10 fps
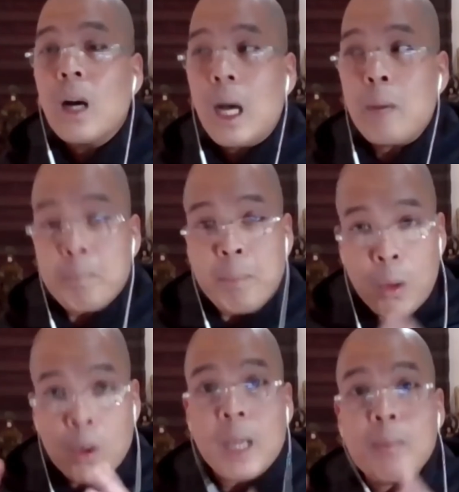ang
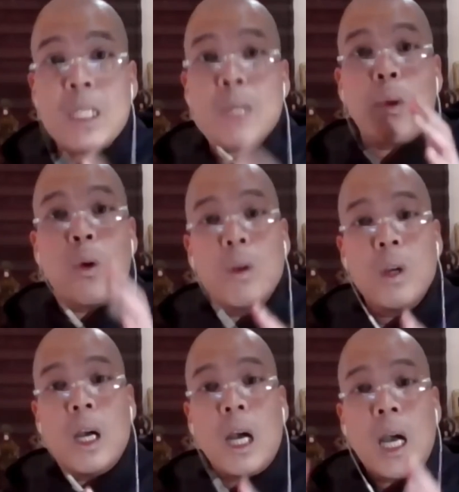parokya mismo,
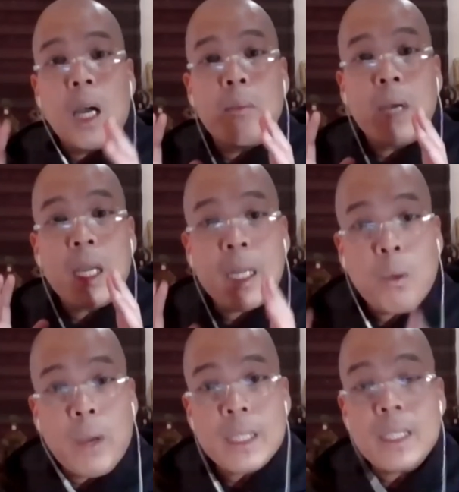ang
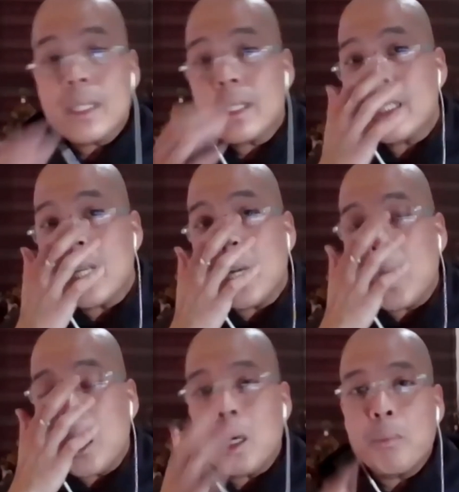mag-request sa
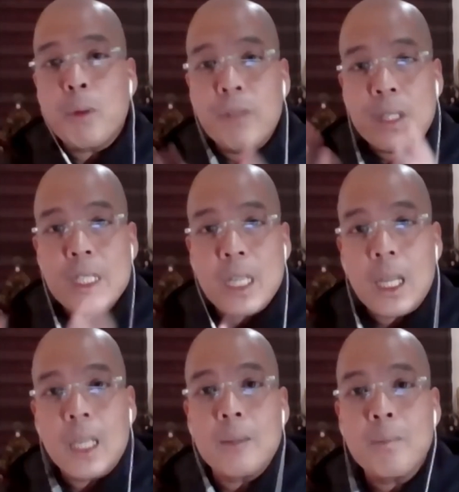
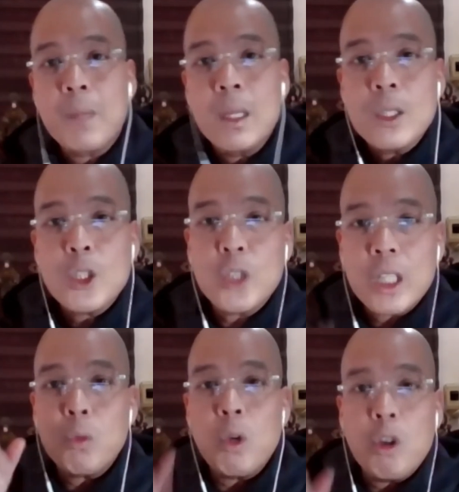provincialate eh, so
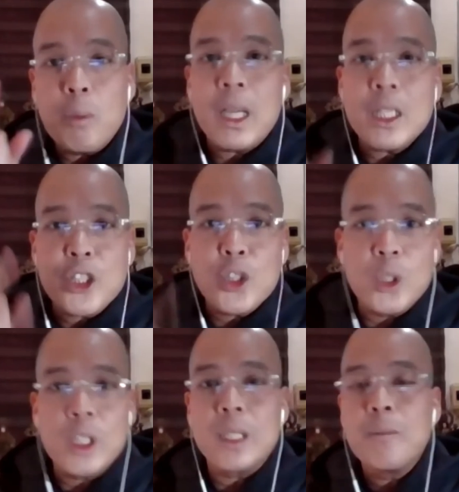that we will be
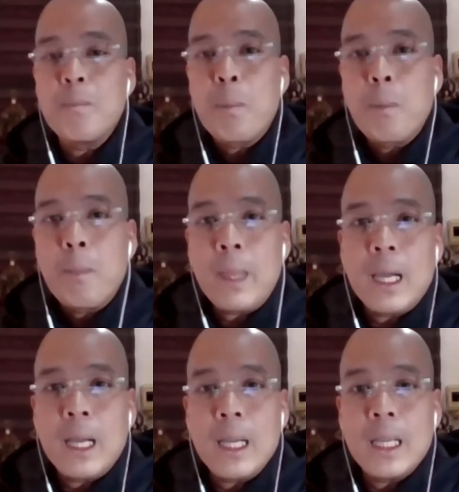assured
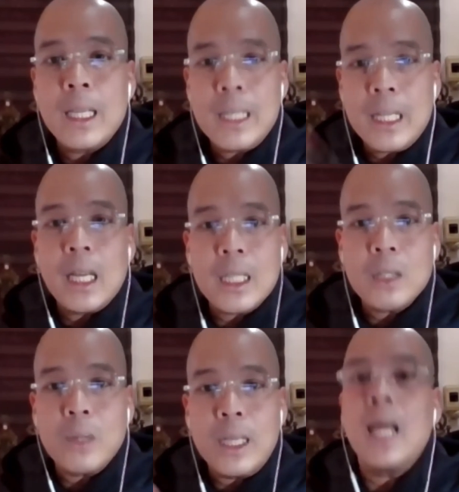na hindi lang
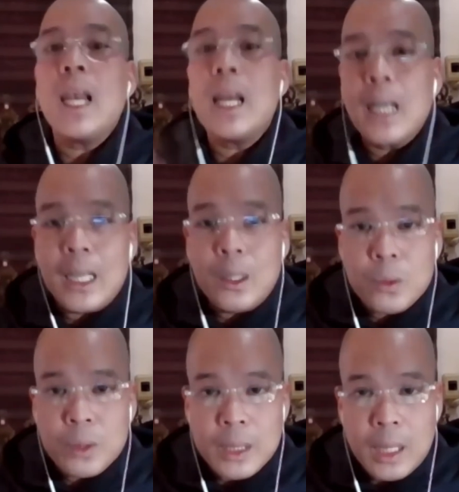ito ilalagay
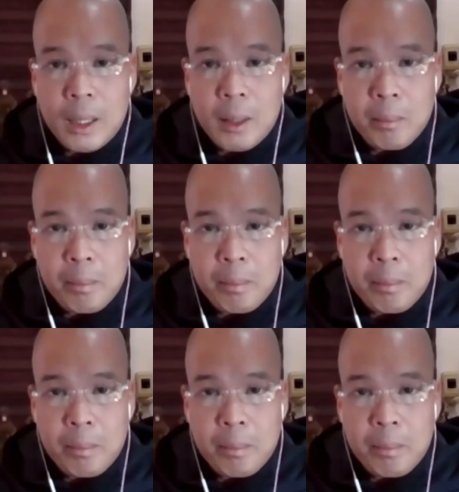doon sa